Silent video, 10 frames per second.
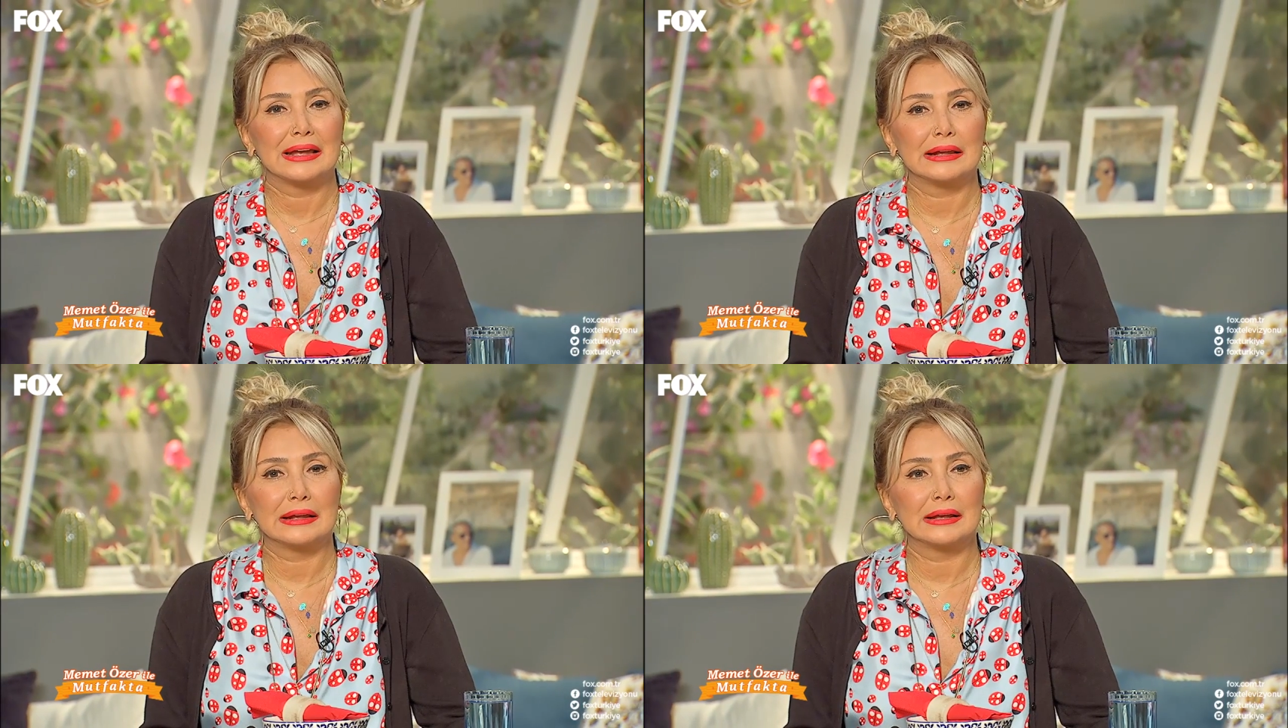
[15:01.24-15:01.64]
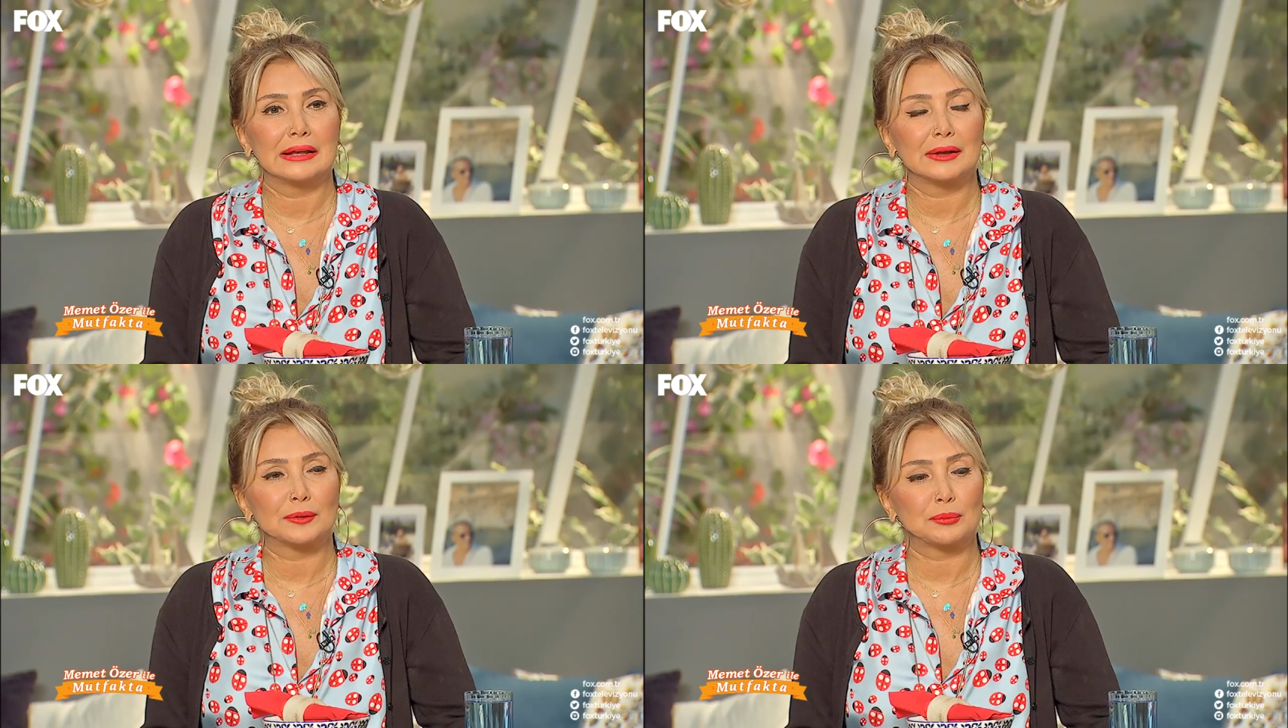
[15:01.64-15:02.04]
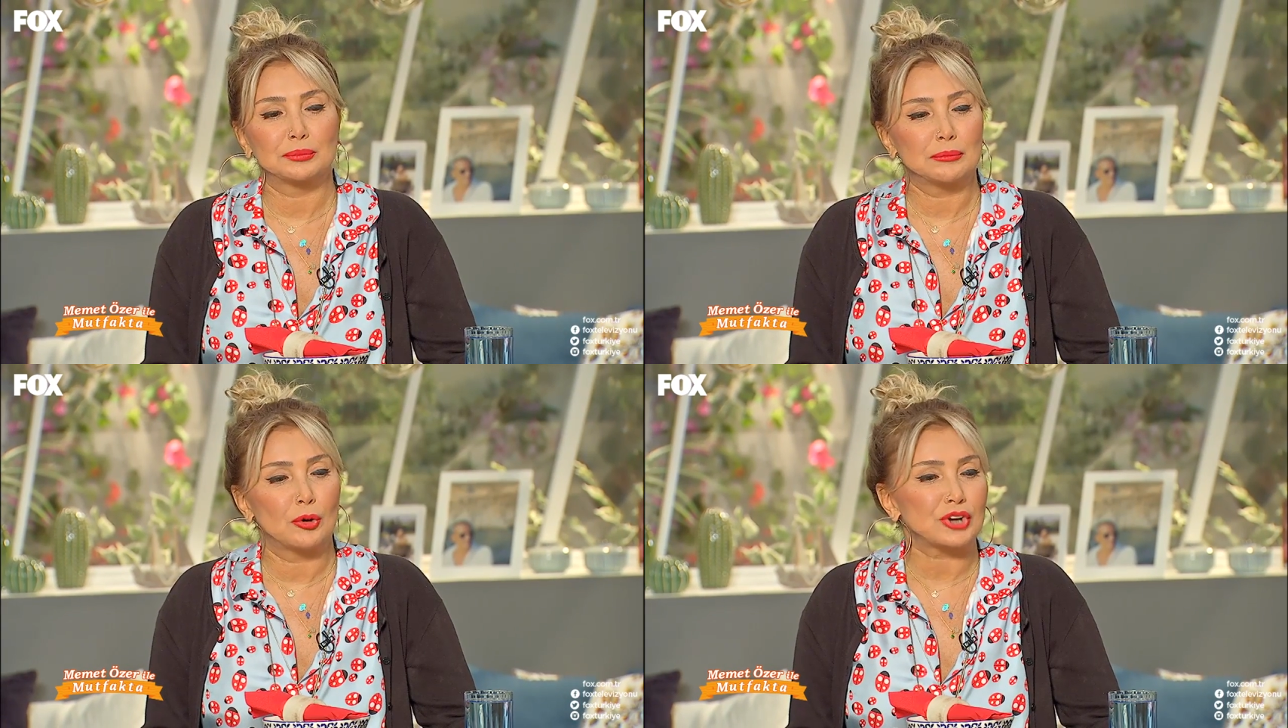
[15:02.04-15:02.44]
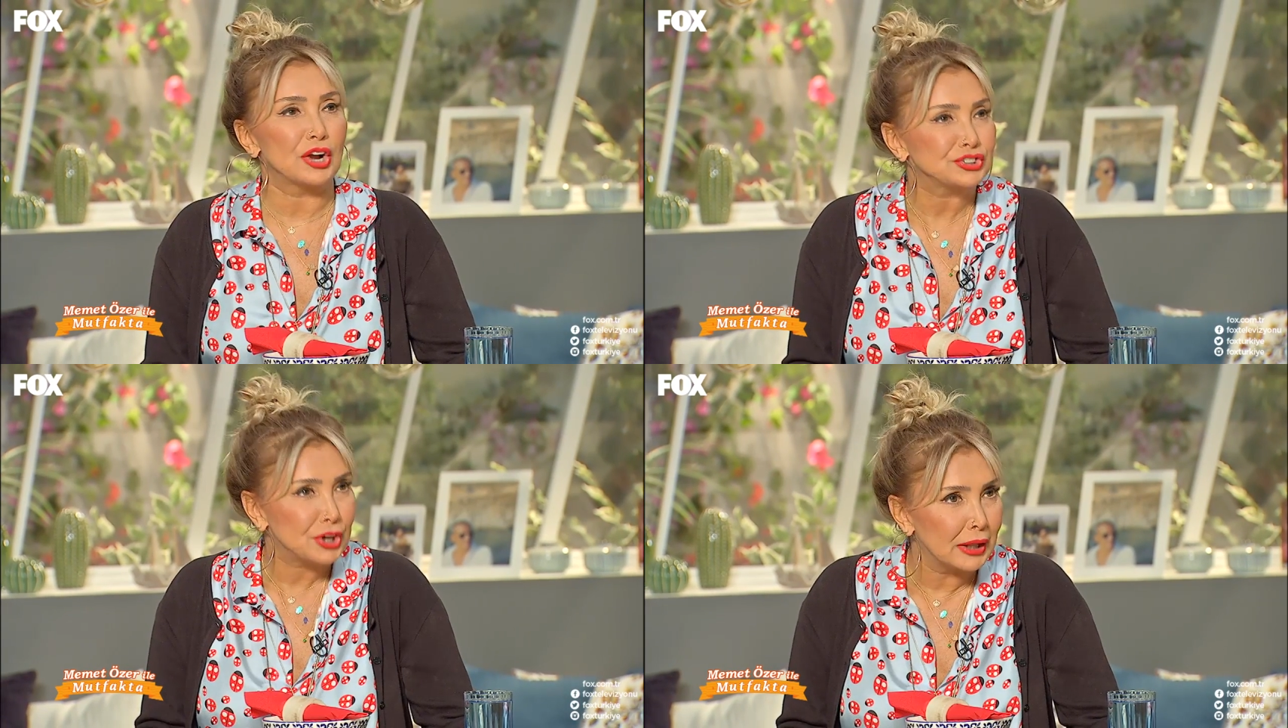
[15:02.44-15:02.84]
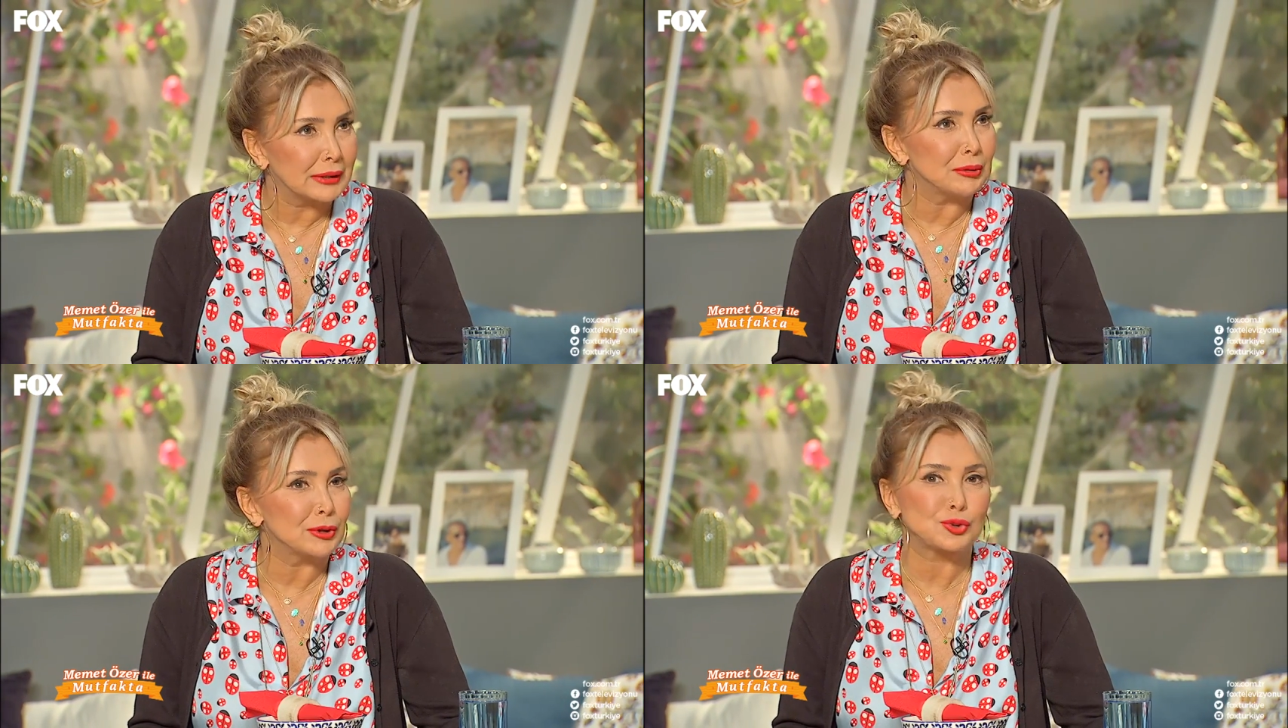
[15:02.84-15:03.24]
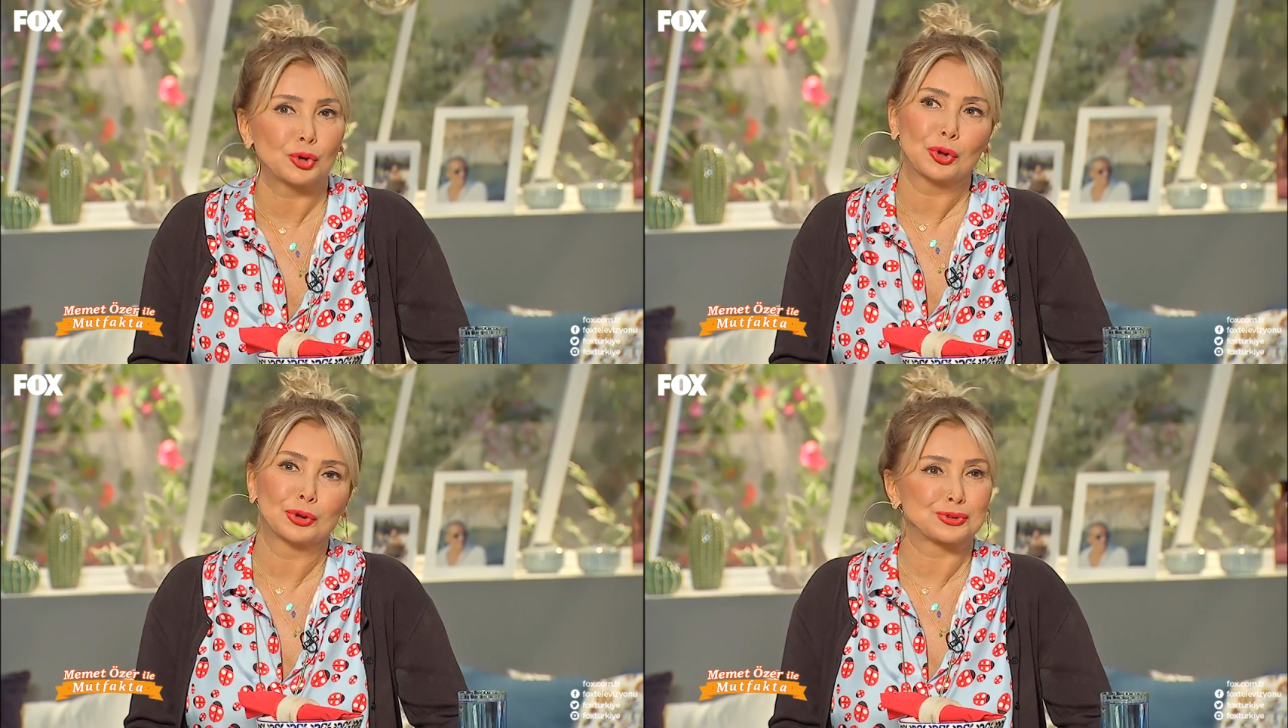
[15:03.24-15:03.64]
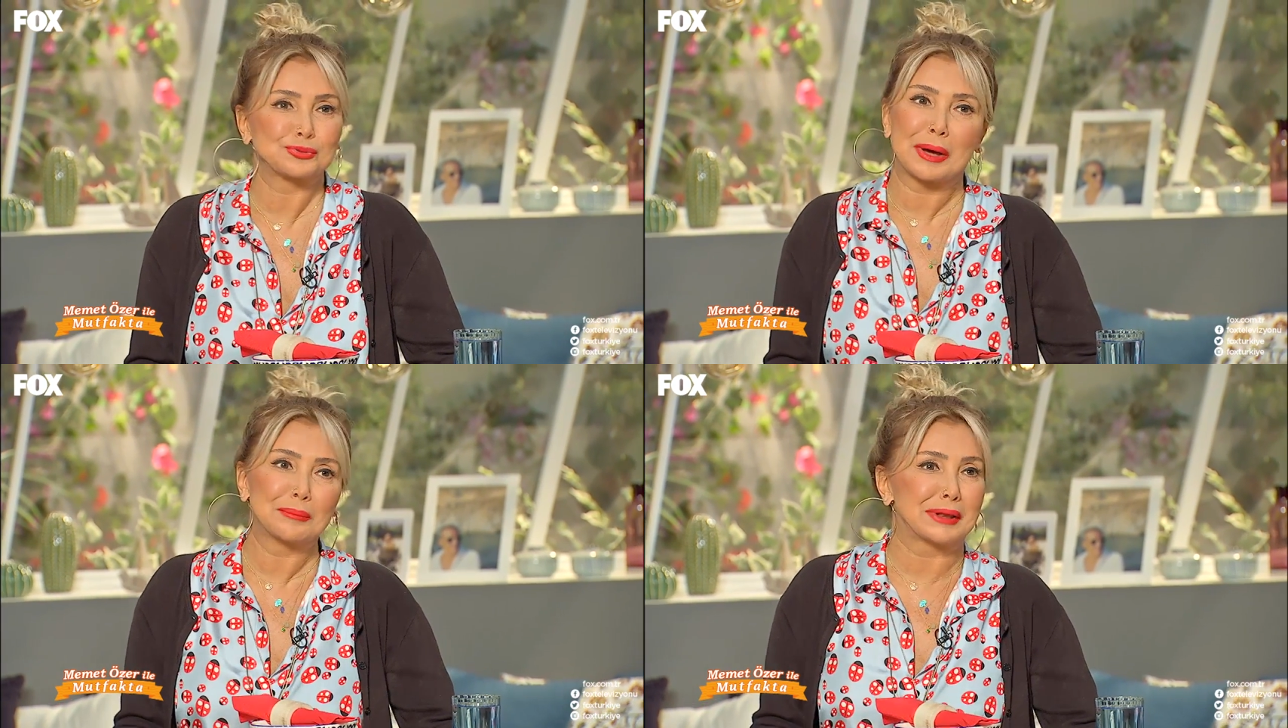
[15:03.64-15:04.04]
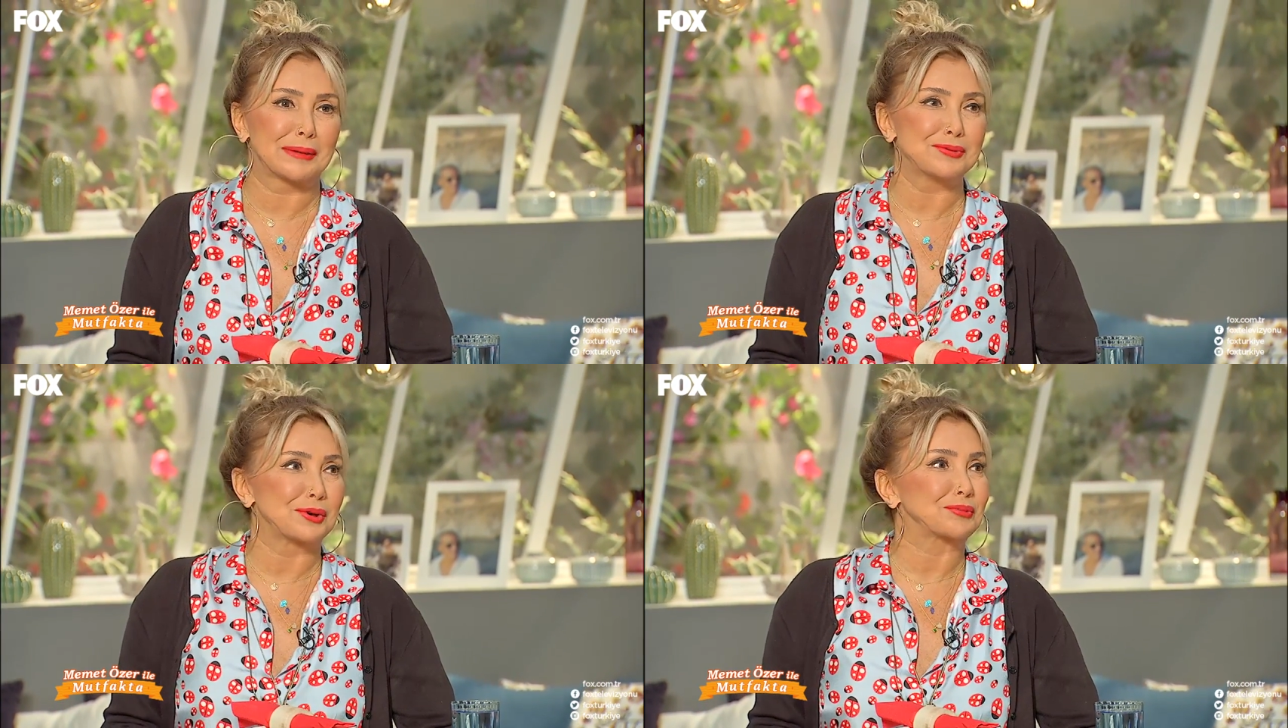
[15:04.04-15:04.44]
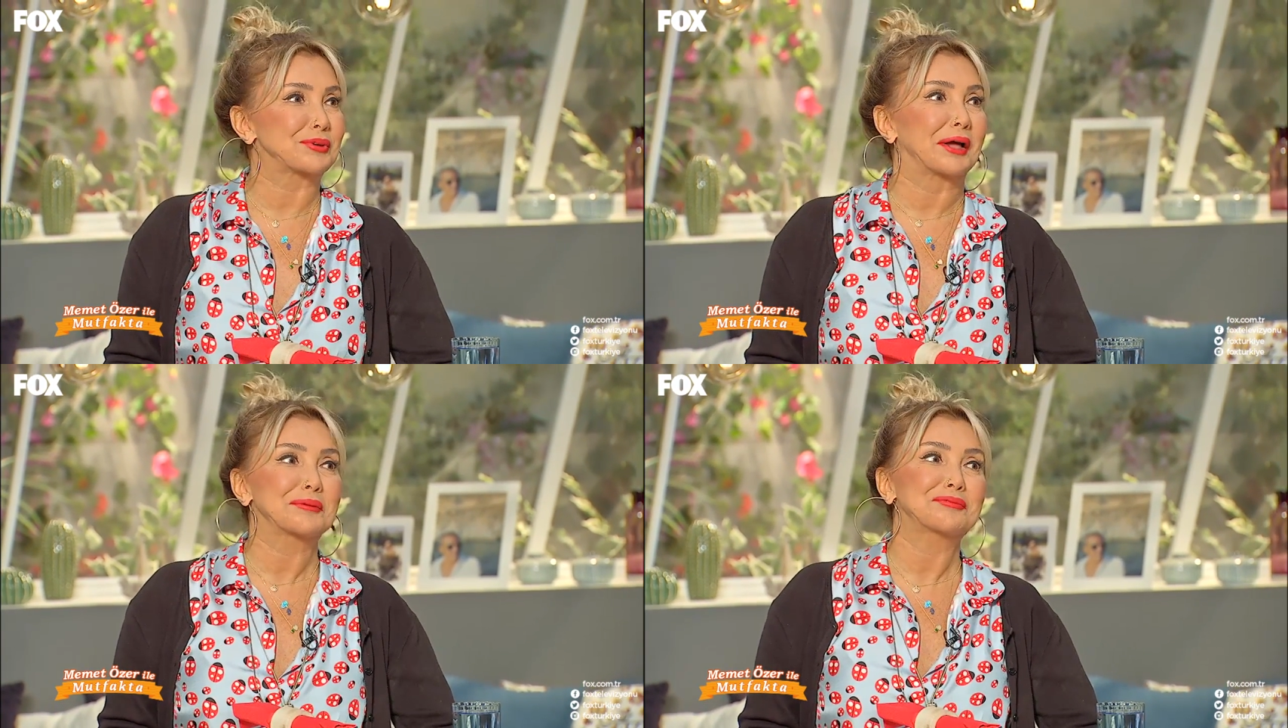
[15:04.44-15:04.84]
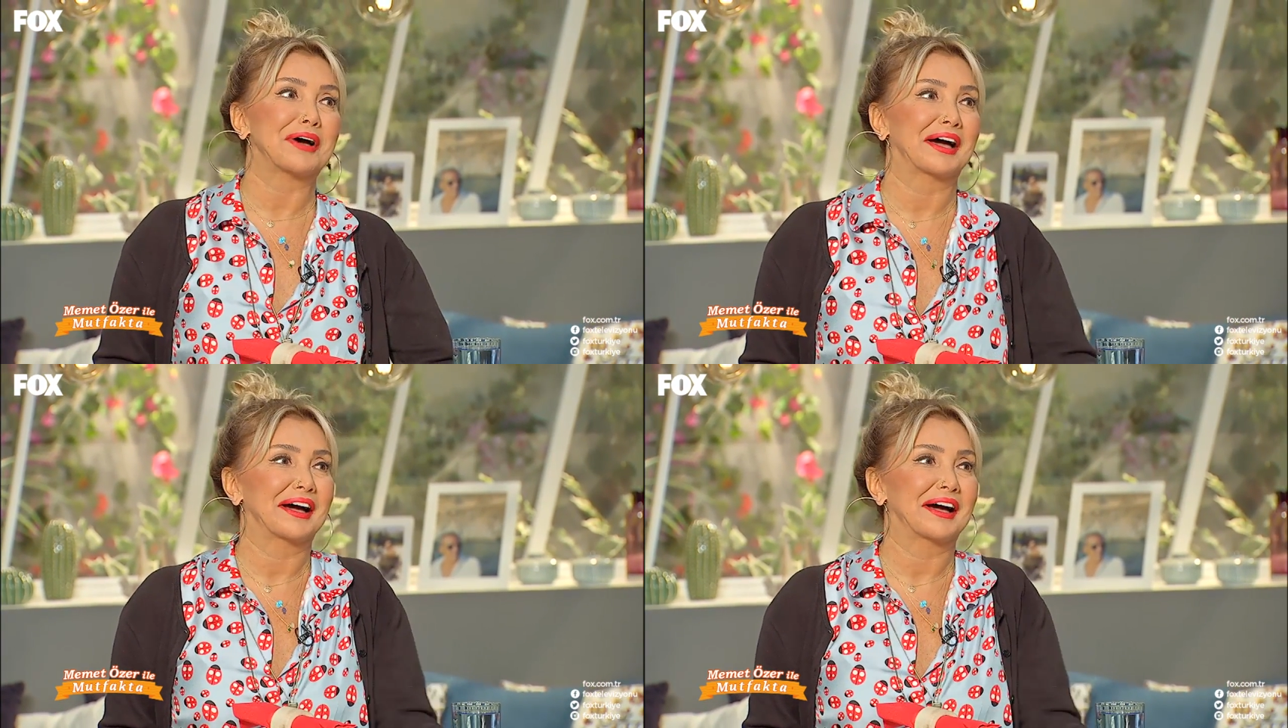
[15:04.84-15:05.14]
Ee, aşk kaldı mı ki sonu olsun ben bilemiyorum. Bilmem bence ya. vardı niye